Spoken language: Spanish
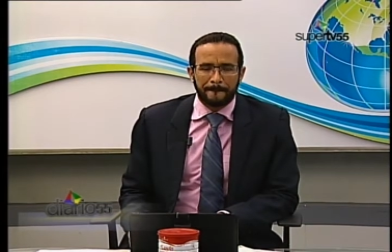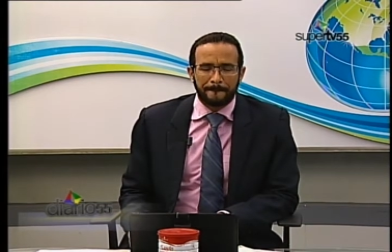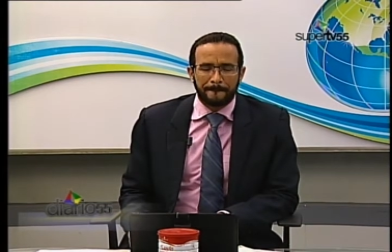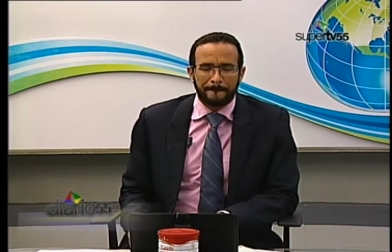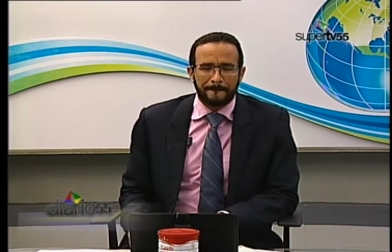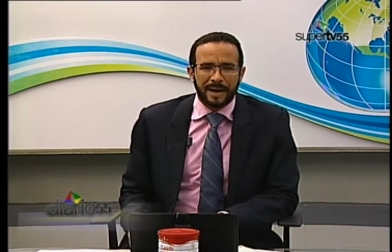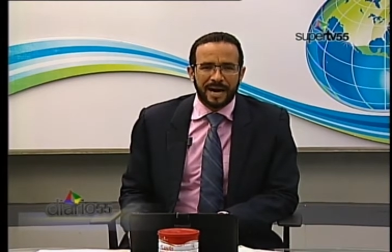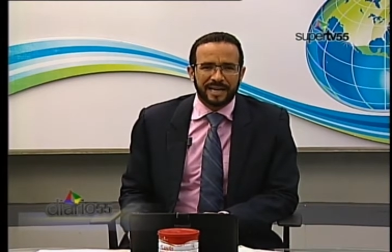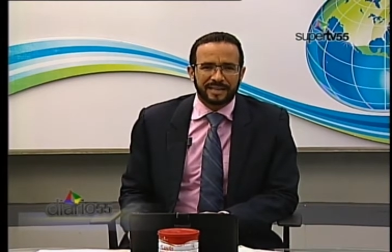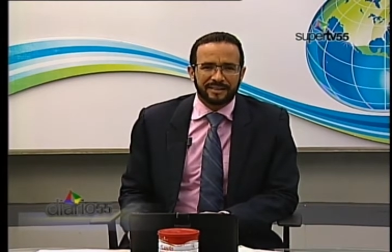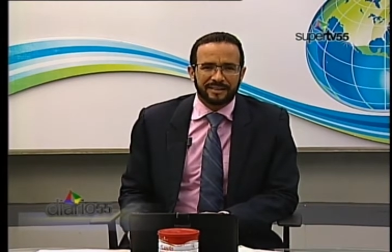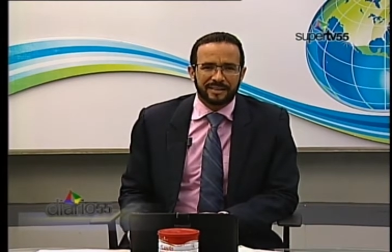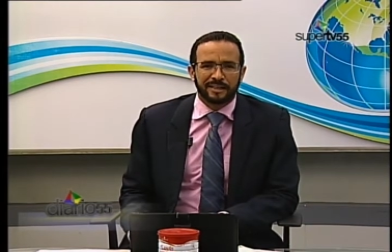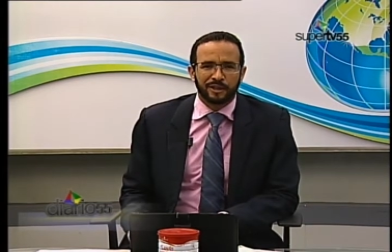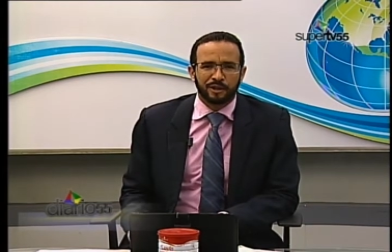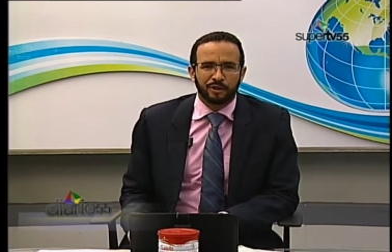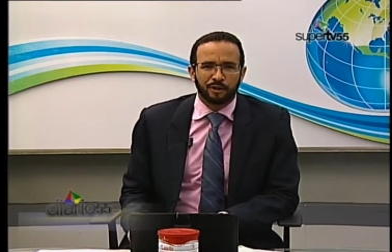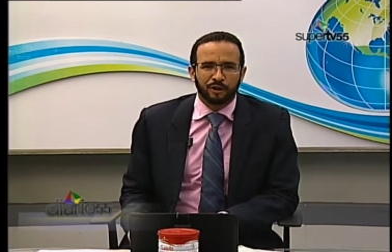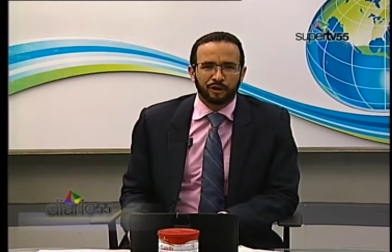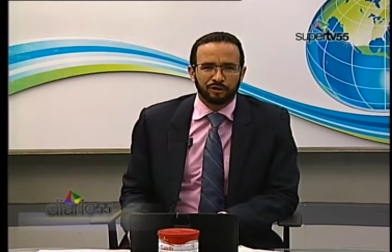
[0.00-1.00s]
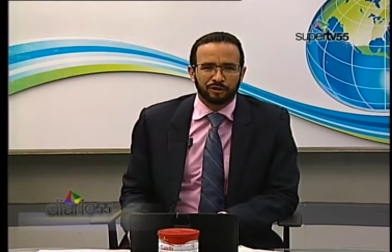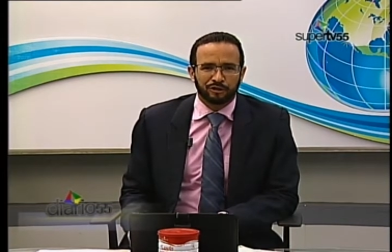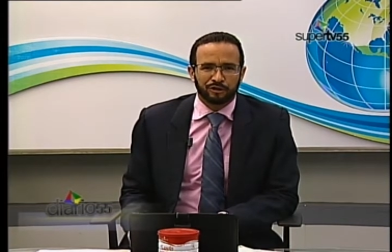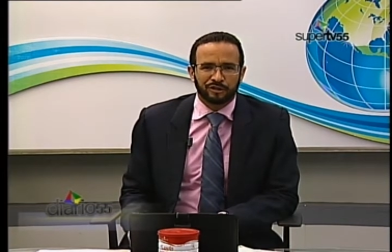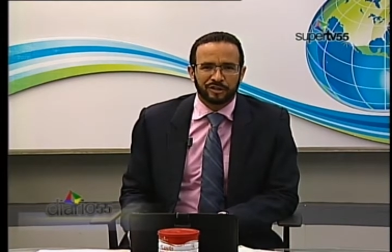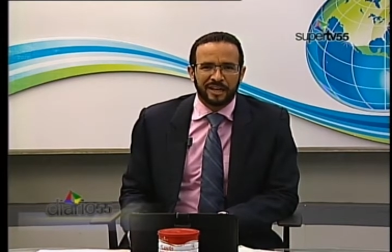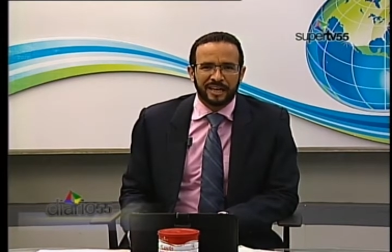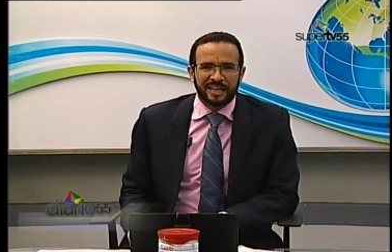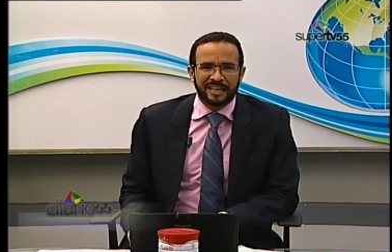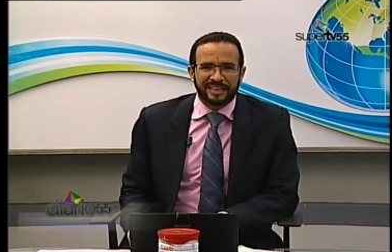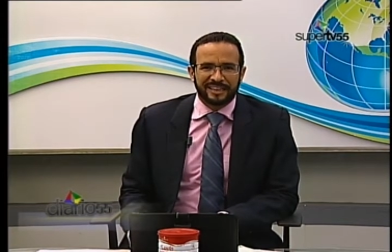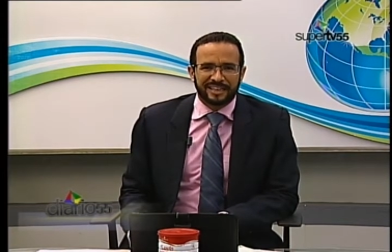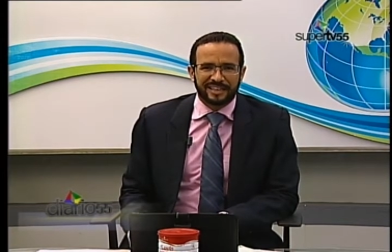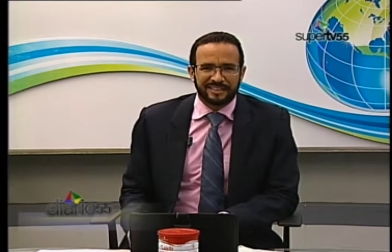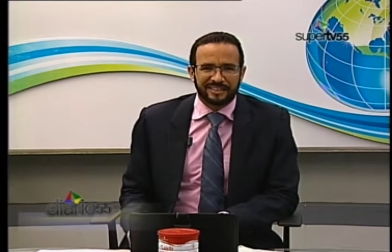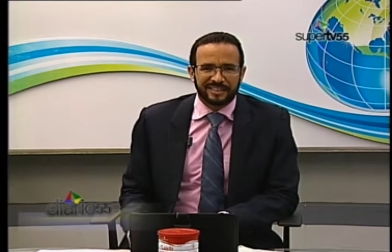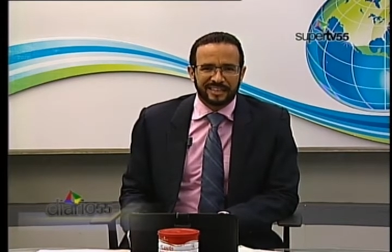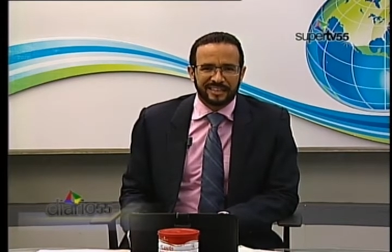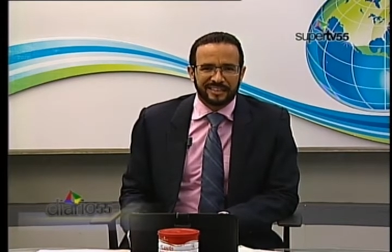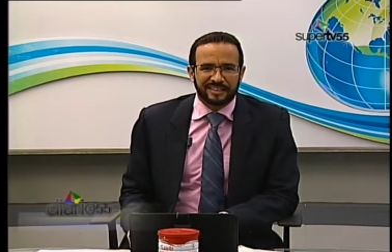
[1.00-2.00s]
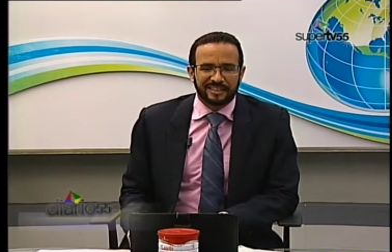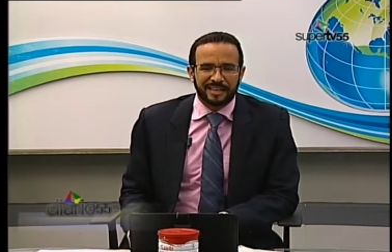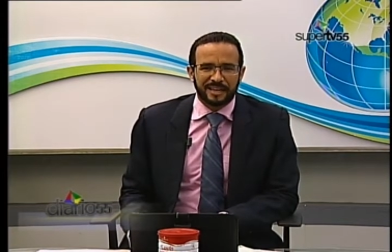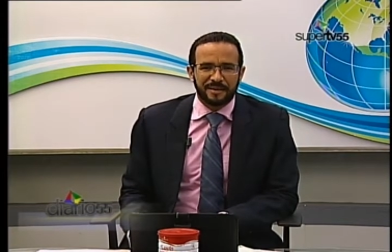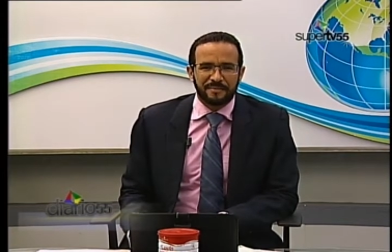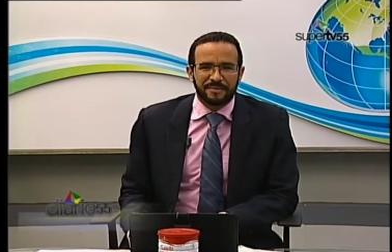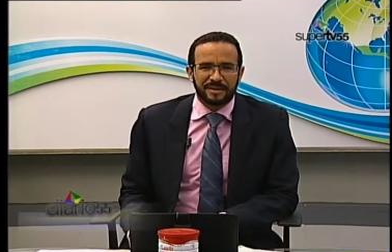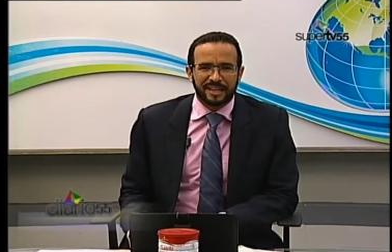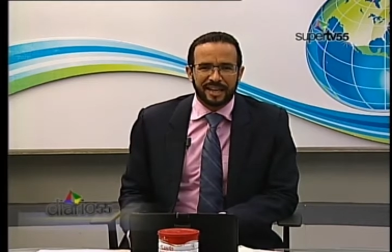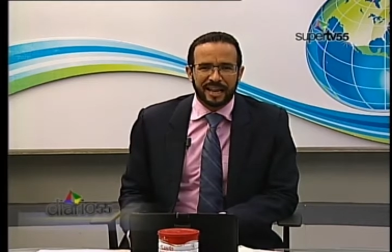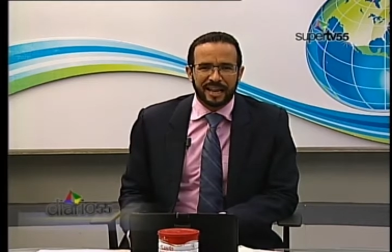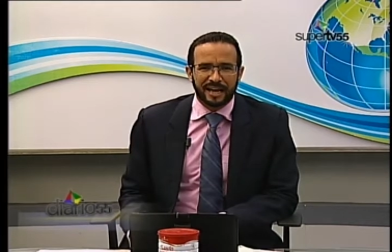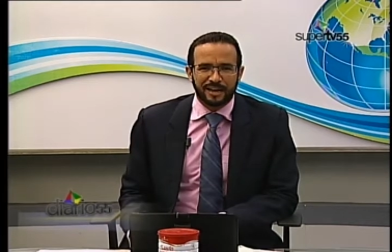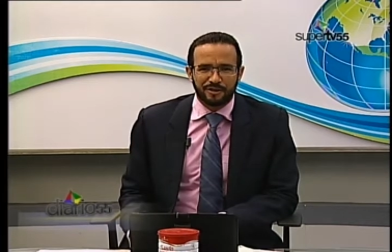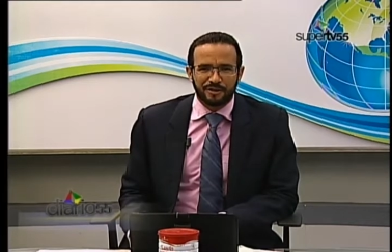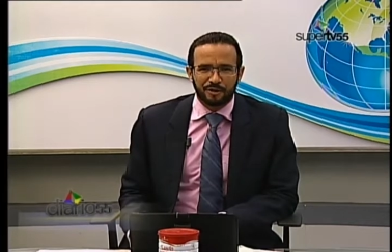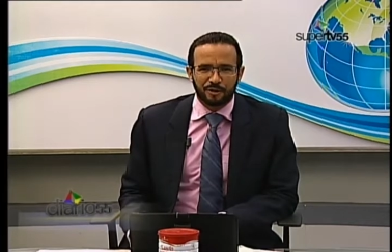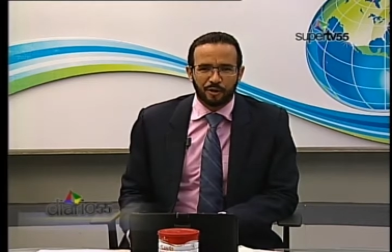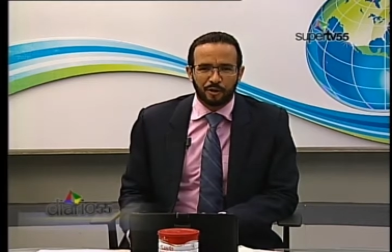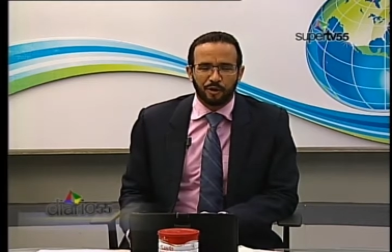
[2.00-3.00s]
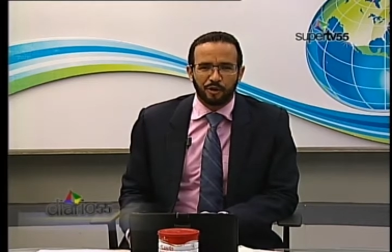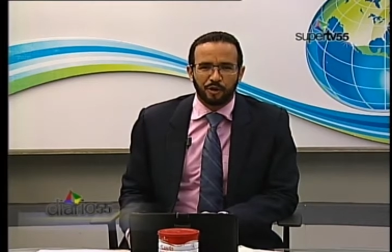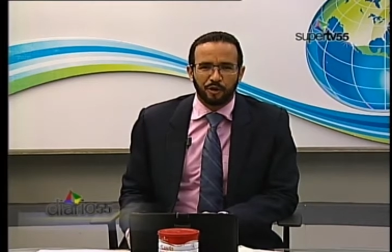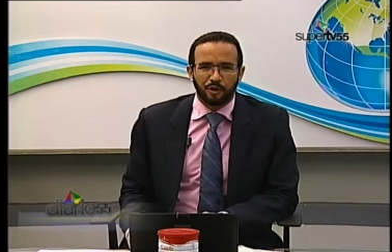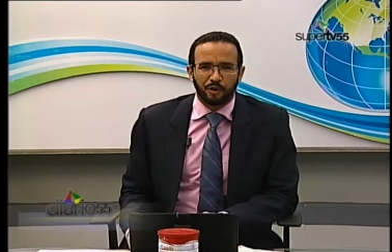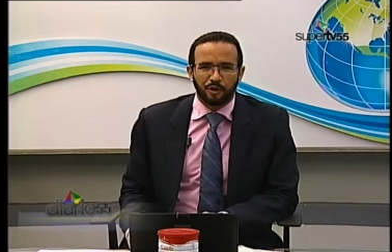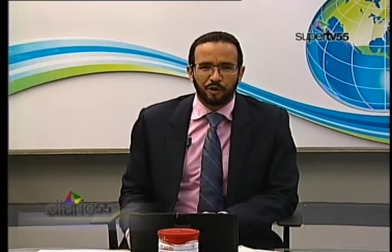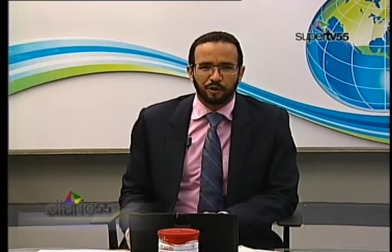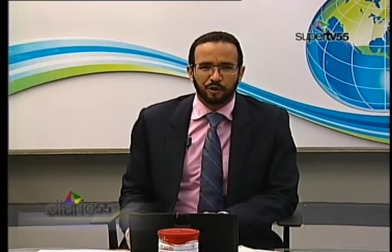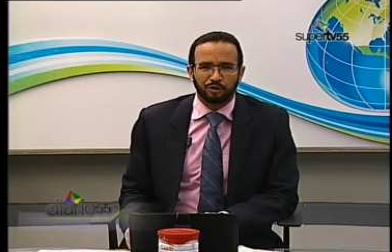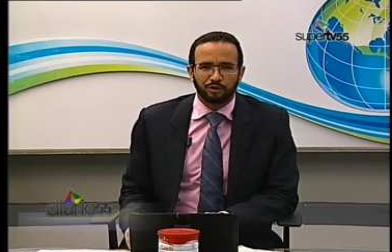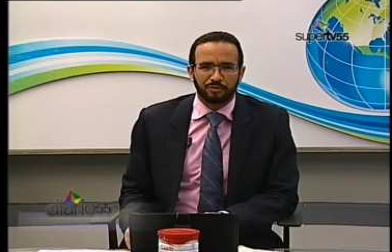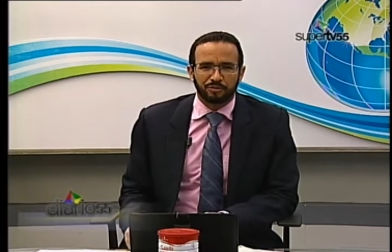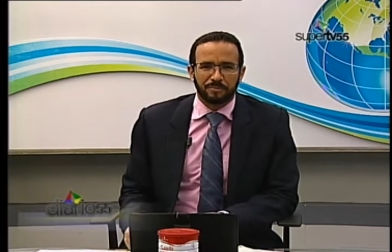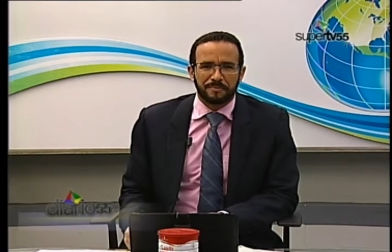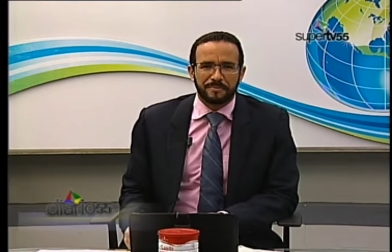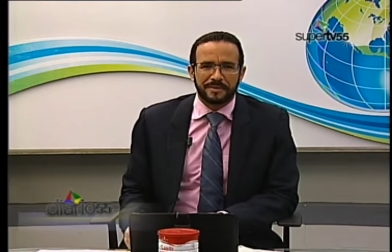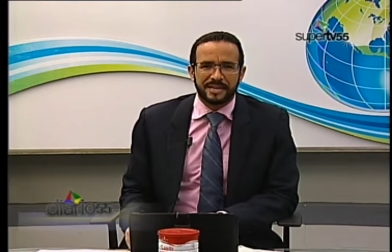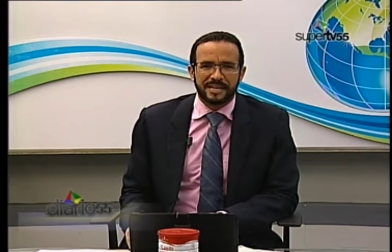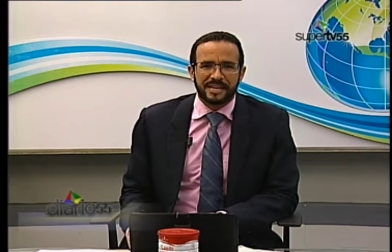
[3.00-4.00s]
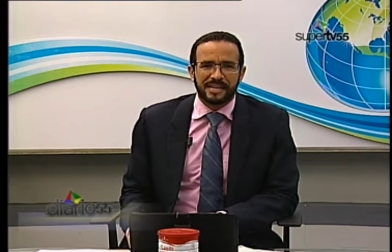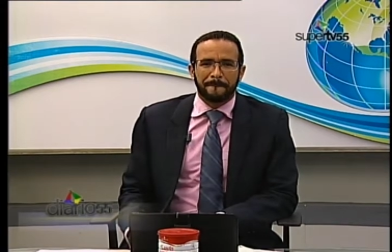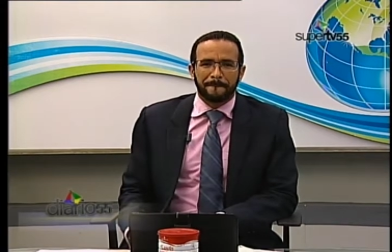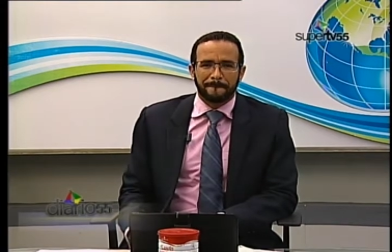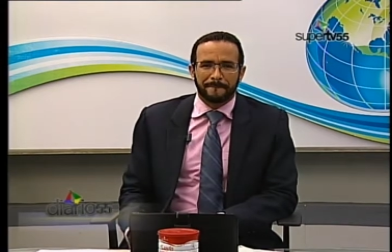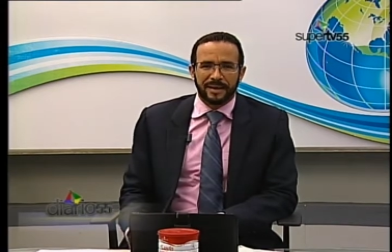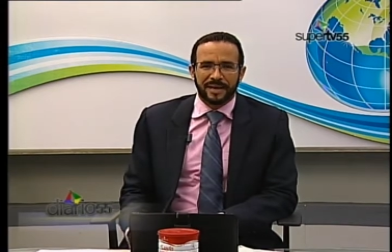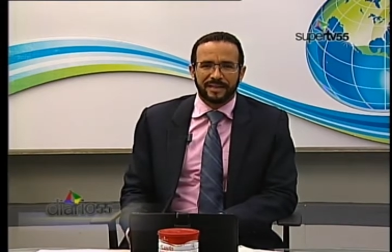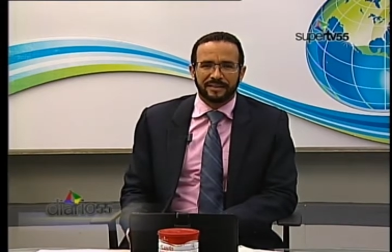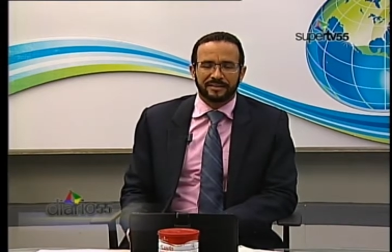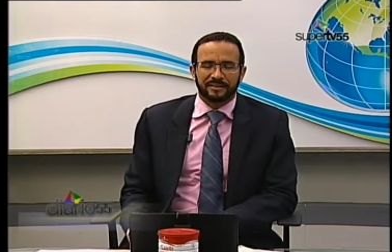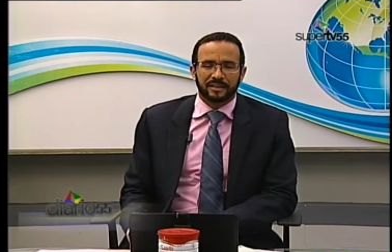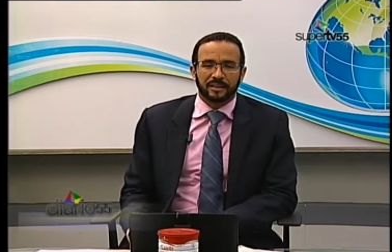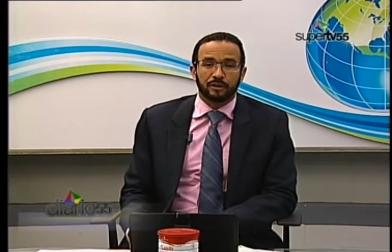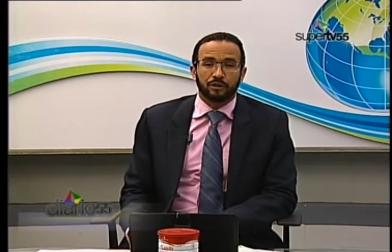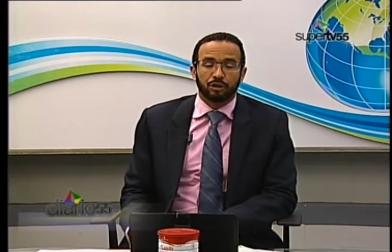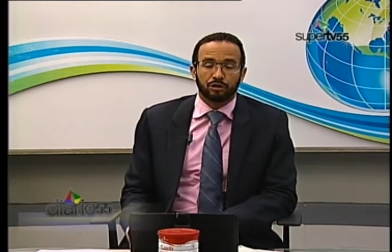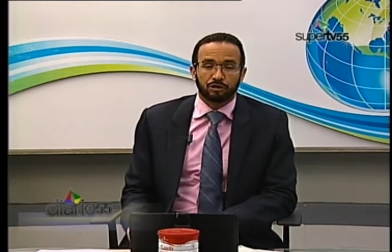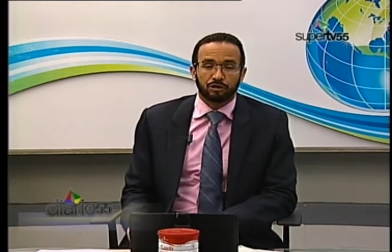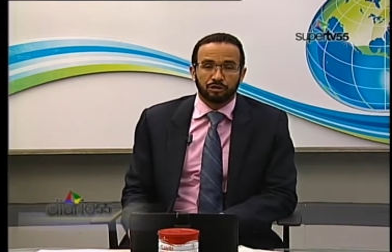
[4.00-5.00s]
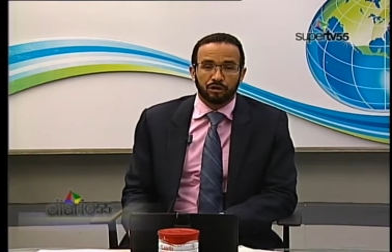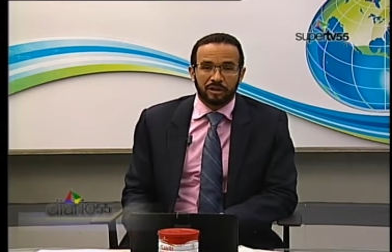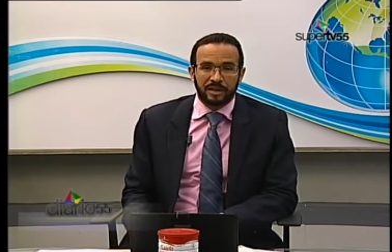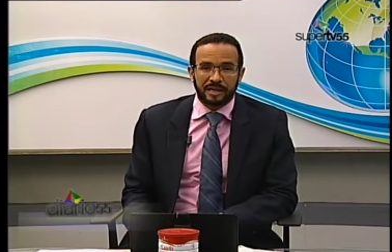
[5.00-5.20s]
martes 22 de septiembre del año 2020.